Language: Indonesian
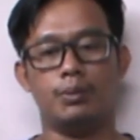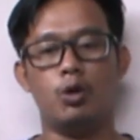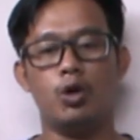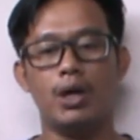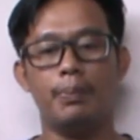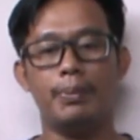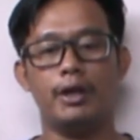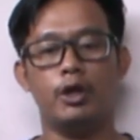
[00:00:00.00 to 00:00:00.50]

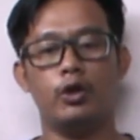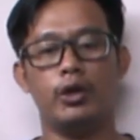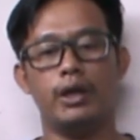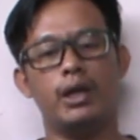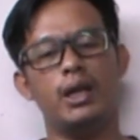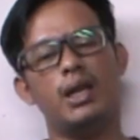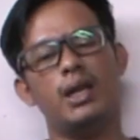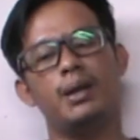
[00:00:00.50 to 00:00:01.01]
Semoga video
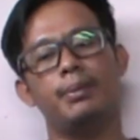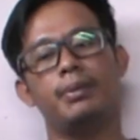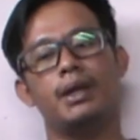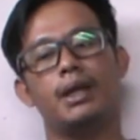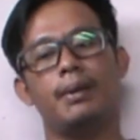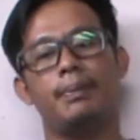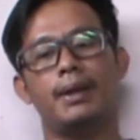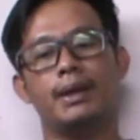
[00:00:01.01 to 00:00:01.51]
ini
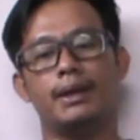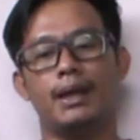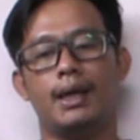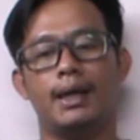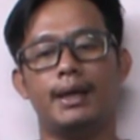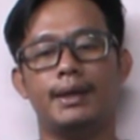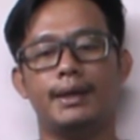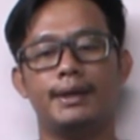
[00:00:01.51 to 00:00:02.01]

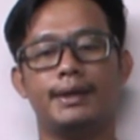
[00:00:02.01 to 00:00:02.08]
mendapatkan